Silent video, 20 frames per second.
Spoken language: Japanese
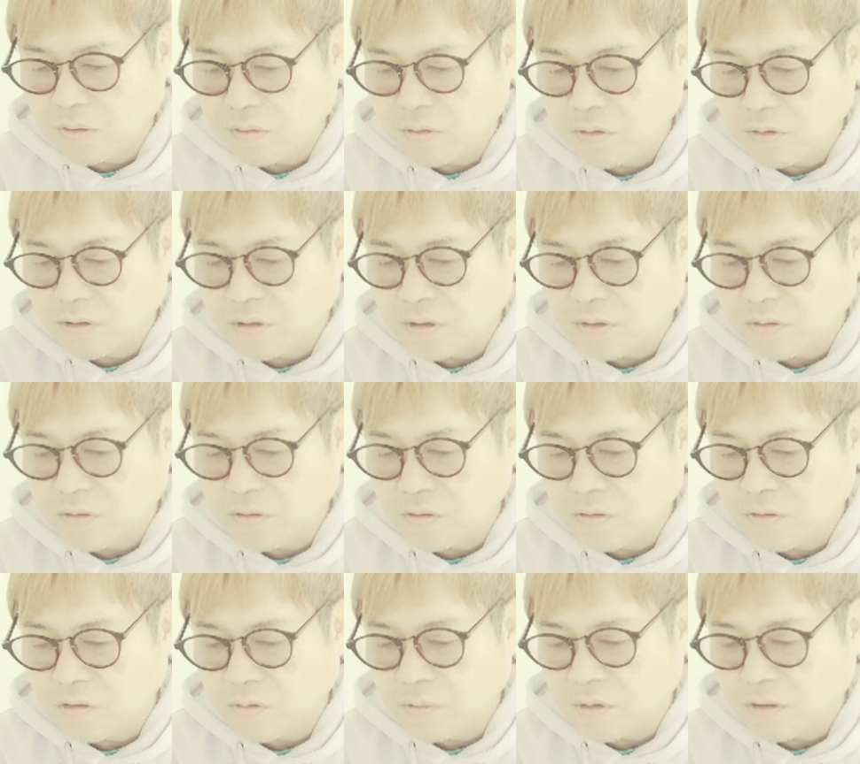悪口や愚
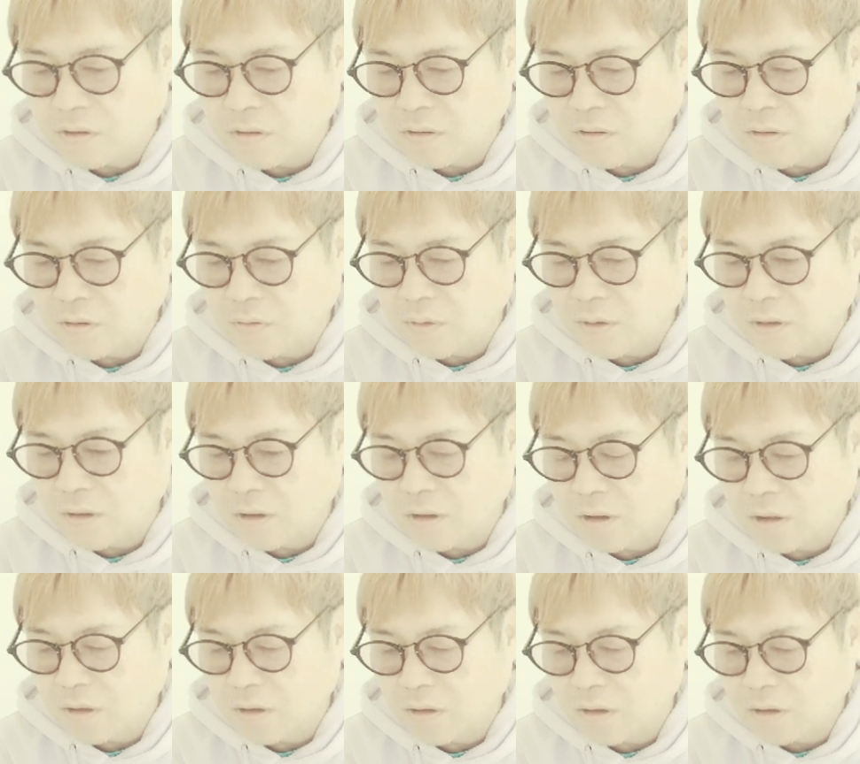痴を全く言わ
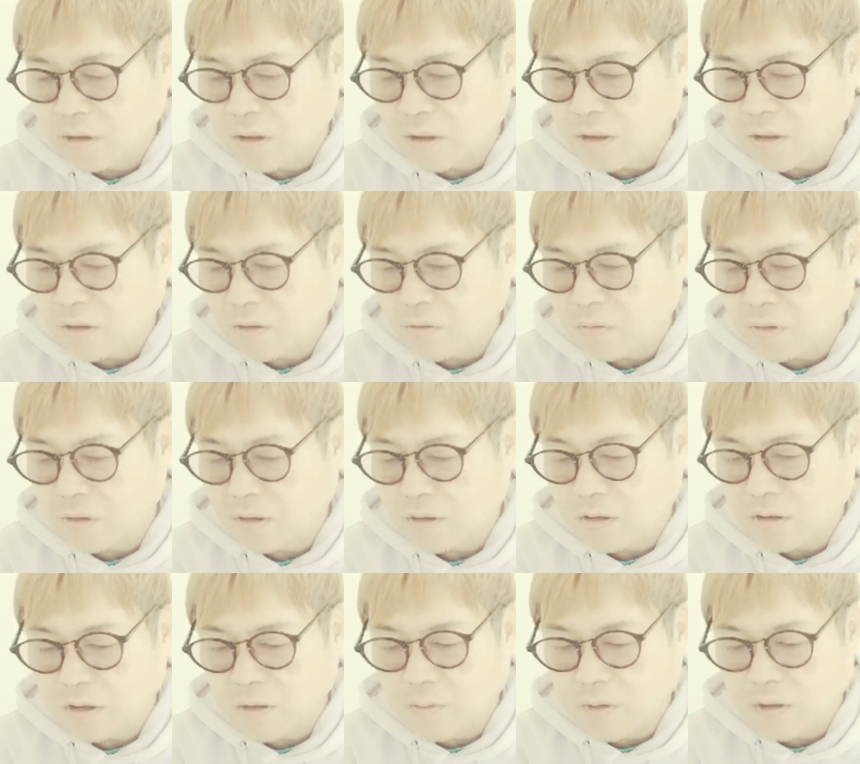ない、謙虚で
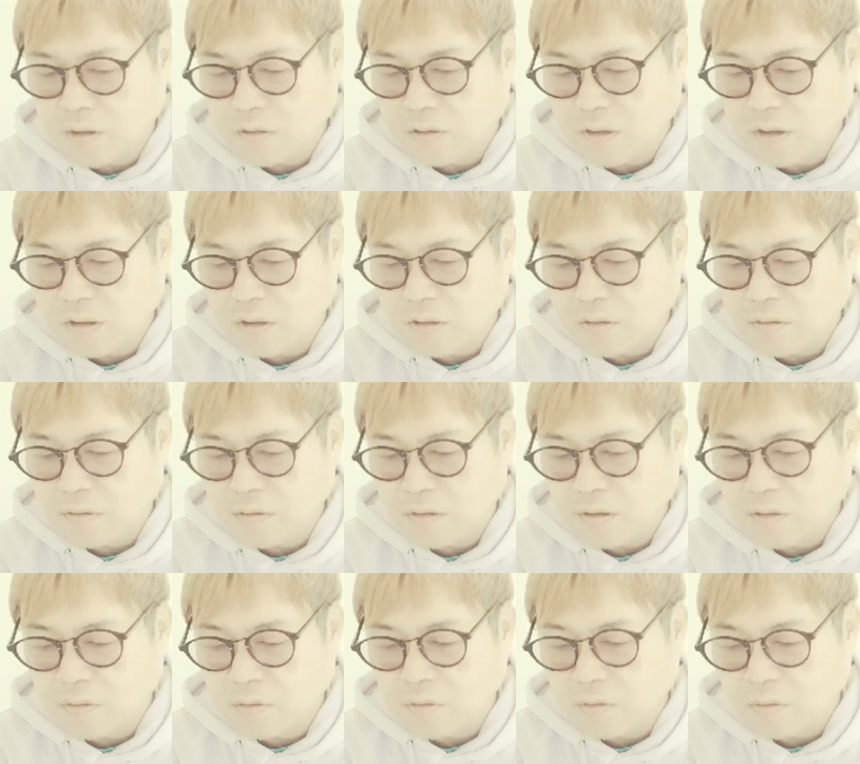控えめな性格
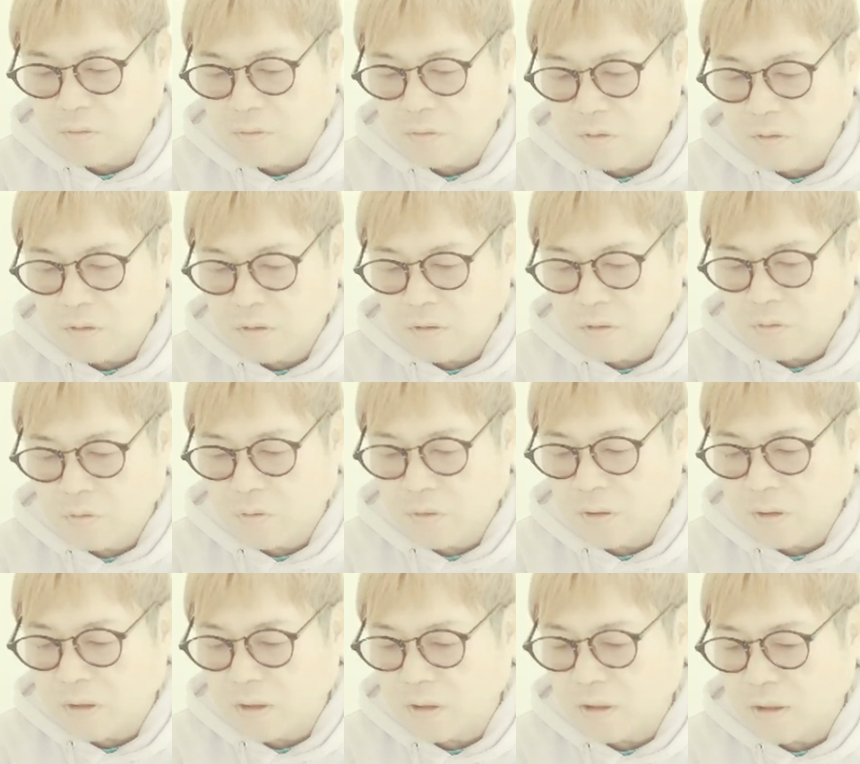などの
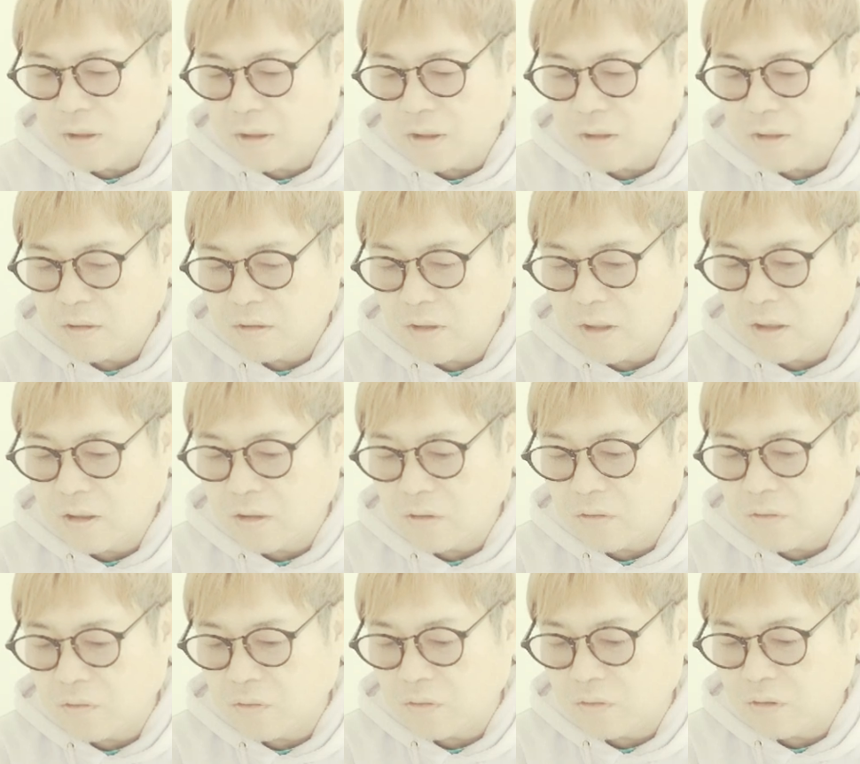声が上がり、性
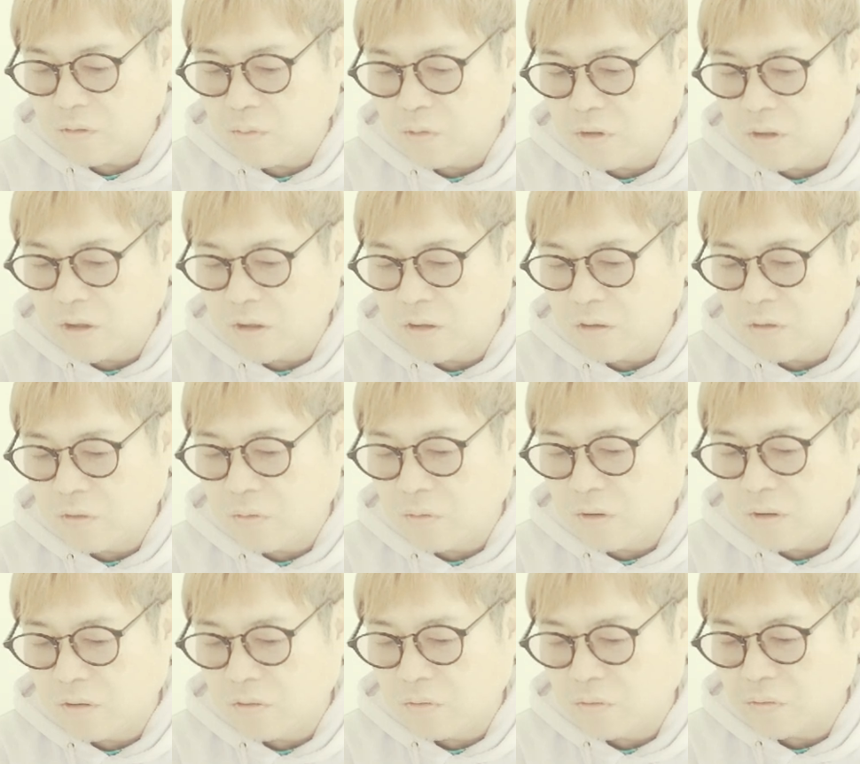格の良さにも定評
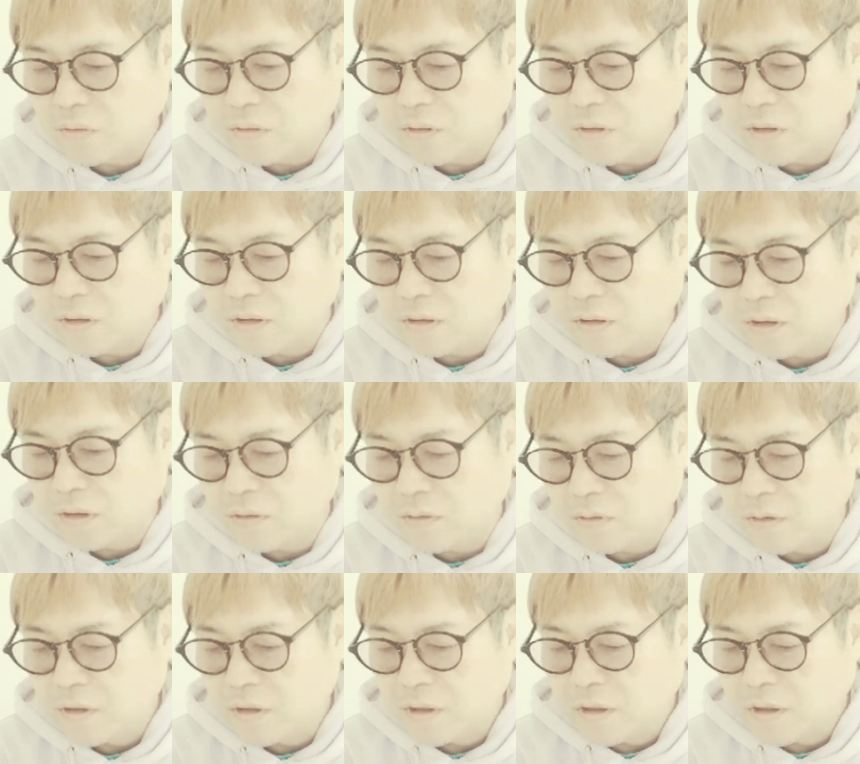があることで知られている。